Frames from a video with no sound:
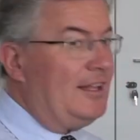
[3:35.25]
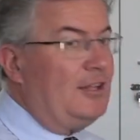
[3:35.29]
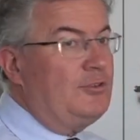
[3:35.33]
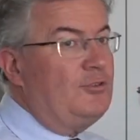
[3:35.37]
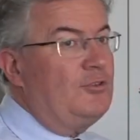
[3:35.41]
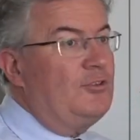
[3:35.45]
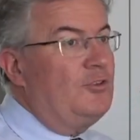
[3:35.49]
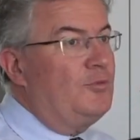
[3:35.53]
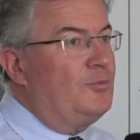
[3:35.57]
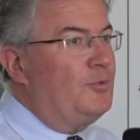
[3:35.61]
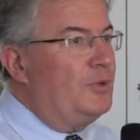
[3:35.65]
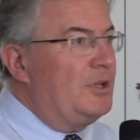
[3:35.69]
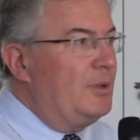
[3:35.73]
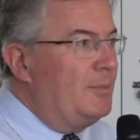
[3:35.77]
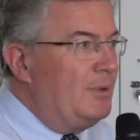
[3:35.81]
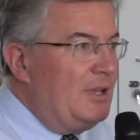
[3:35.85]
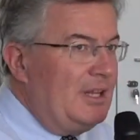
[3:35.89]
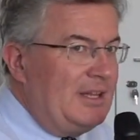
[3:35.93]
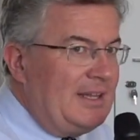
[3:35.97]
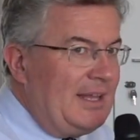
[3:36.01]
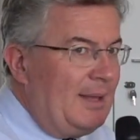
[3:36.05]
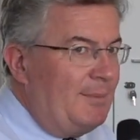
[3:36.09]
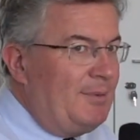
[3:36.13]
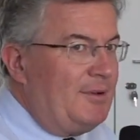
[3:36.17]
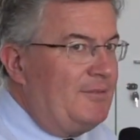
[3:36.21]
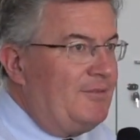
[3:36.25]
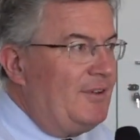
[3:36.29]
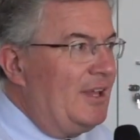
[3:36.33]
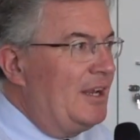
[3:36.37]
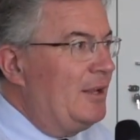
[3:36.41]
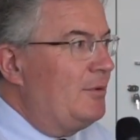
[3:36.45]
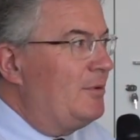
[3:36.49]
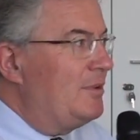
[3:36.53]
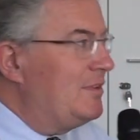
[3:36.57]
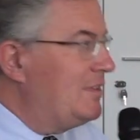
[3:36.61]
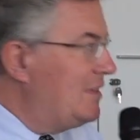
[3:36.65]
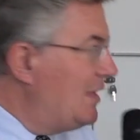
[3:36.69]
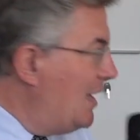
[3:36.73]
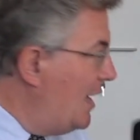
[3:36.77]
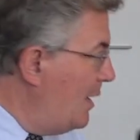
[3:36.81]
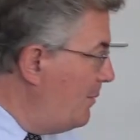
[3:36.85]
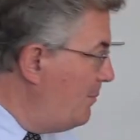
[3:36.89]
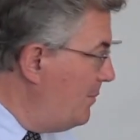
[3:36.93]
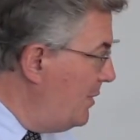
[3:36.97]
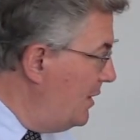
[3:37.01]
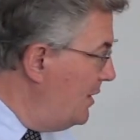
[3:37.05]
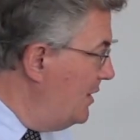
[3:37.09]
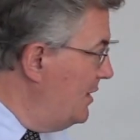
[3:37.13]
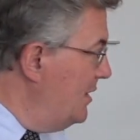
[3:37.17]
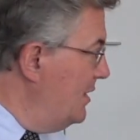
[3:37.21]
ha dato disponibilità per fare questi
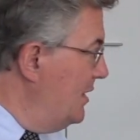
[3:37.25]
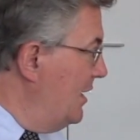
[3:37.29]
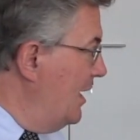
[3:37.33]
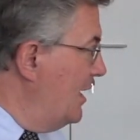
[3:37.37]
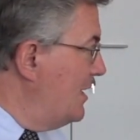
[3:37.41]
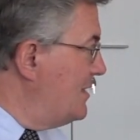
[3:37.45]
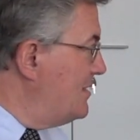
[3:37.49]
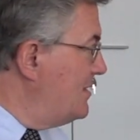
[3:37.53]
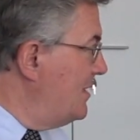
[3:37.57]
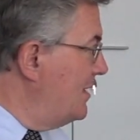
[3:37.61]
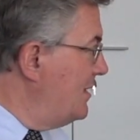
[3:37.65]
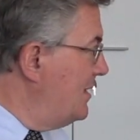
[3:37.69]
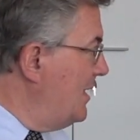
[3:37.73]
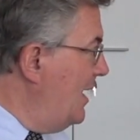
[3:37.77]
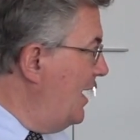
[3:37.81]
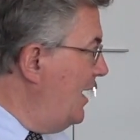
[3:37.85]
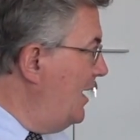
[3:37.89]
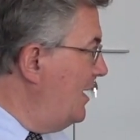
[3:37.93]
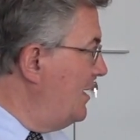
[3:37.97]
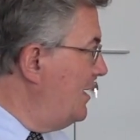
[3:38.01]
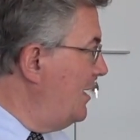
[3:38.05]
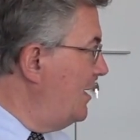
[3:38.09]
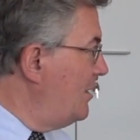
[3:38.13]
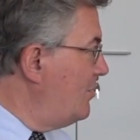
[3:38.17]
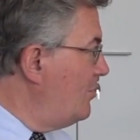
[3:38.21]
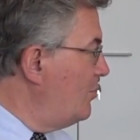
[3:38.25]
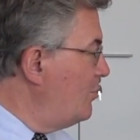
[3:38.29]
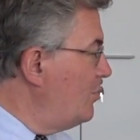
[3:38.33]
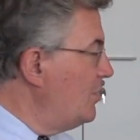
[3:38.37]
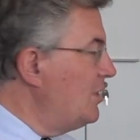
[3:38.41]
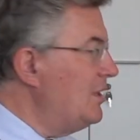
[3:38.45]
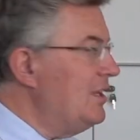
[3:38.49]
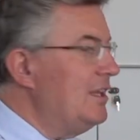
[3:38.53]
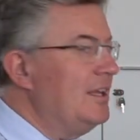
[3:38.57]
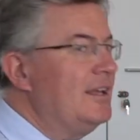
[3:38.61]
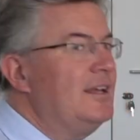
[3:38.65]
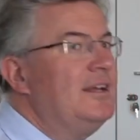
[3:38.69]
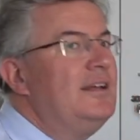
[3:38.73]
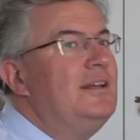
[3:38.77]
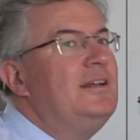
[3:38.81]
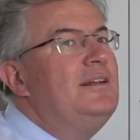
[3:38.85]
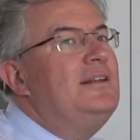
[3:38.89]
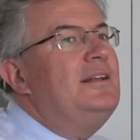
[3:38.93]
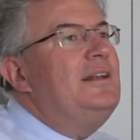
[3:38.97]
hub aziendali, ecco, quindi